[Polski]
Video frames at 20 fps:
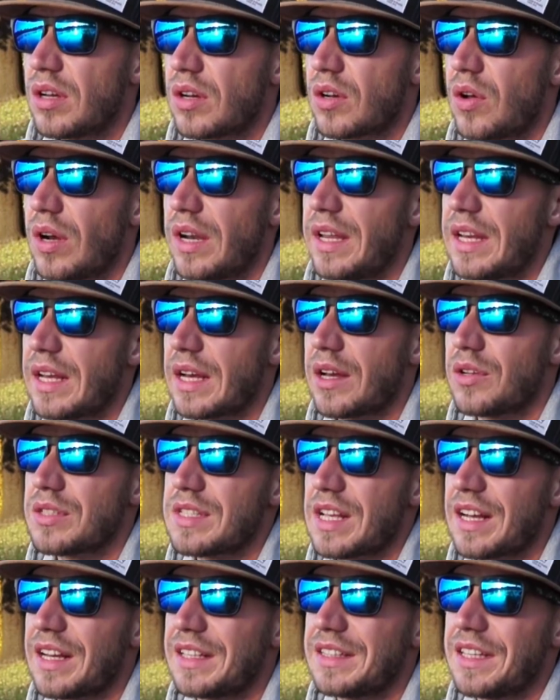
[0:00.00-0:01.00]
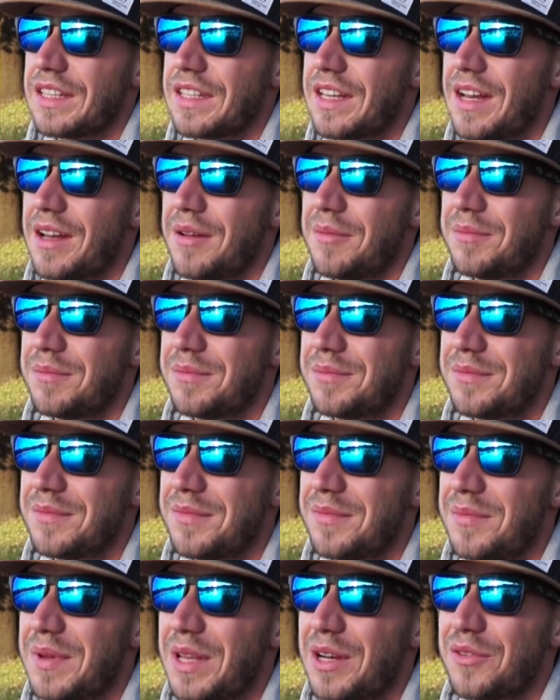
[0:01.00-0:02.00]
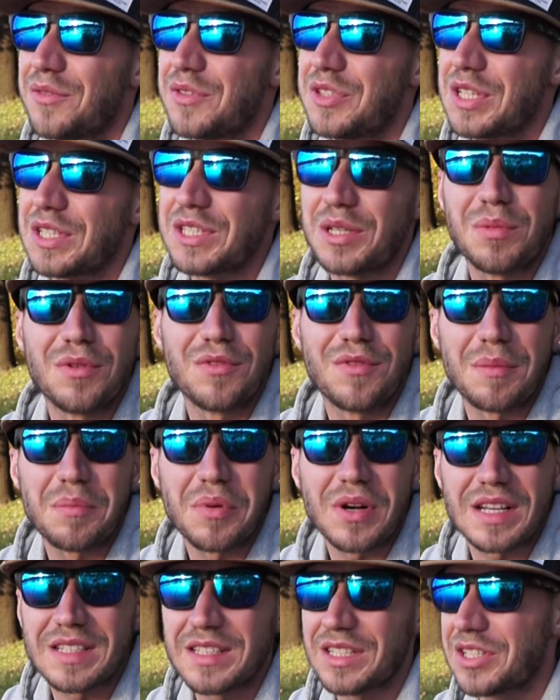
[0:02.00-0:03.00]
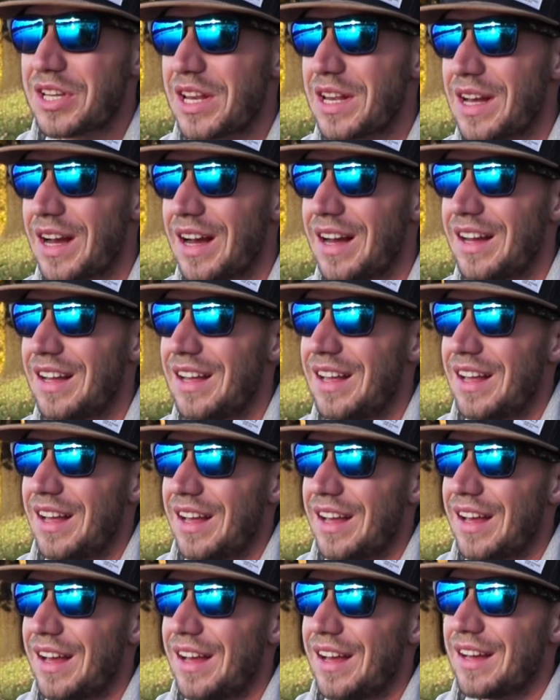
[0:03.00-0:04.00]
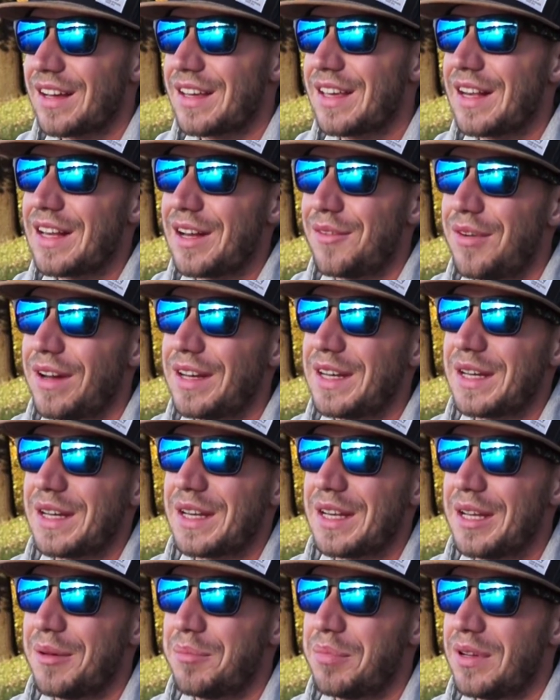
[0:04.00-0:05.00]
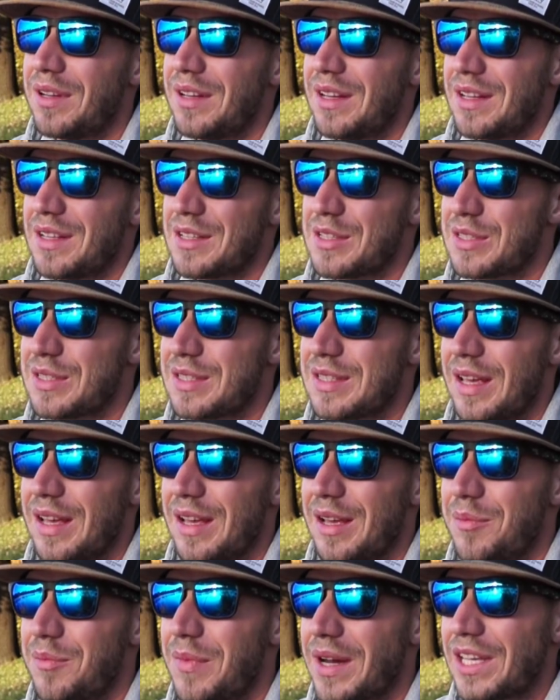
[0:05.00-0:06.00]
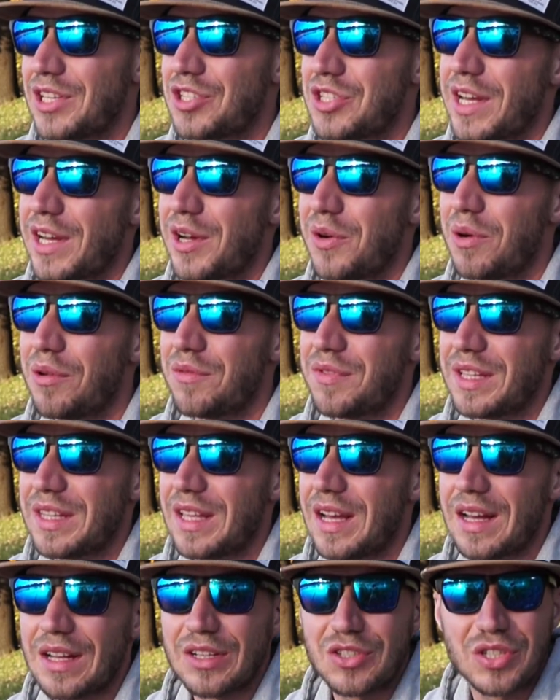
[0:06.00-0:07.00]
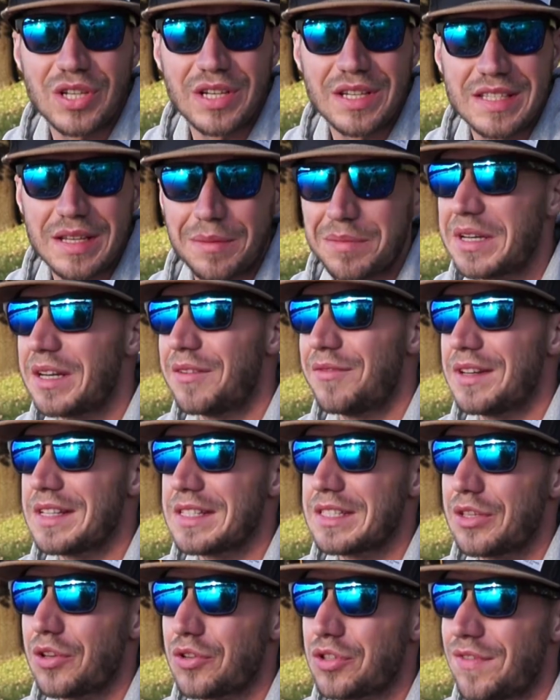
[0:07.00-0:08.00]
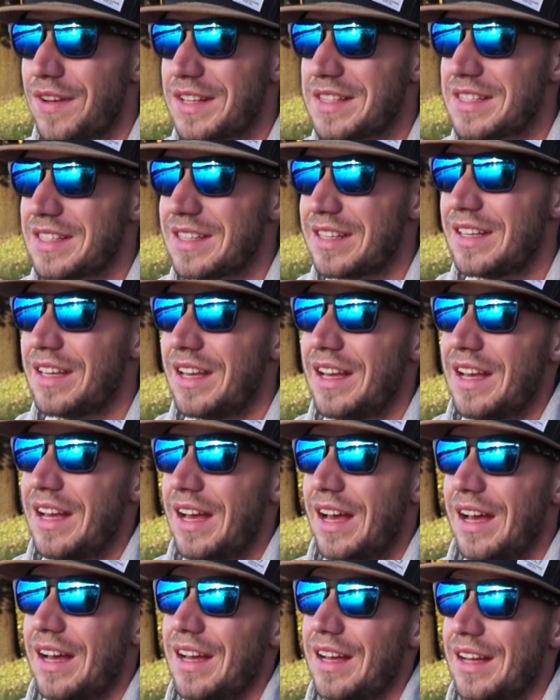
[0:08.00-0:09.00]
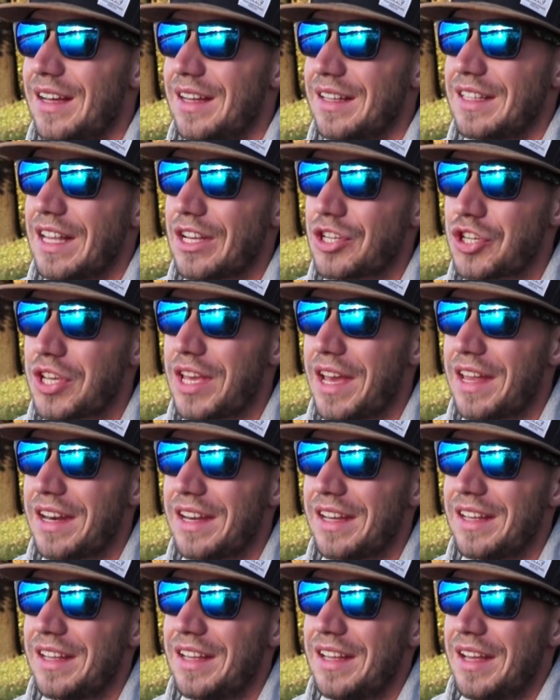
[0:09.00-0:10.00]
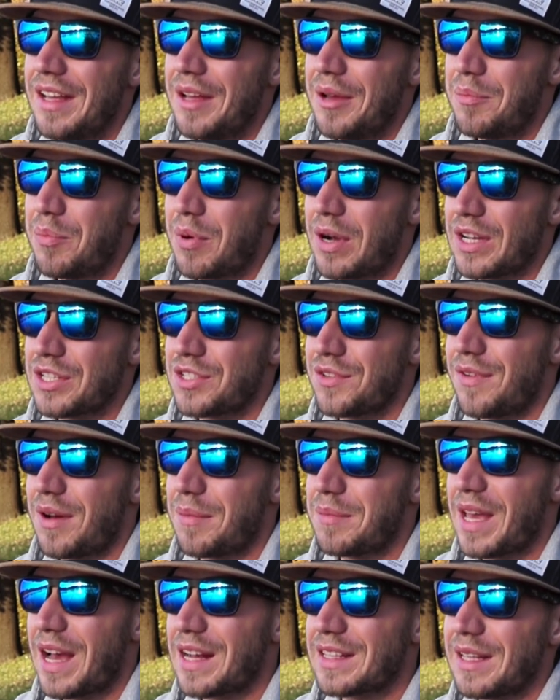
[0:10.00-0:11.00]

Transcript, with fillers: kolejnego zagadnienia. Mianowicie chciałbym Wam pokazać kilka, e, kilka fajnych ryb z magicznego łowienia, czyli zabieram Was do Szwecji e, na szkiery, pokażę Wam jak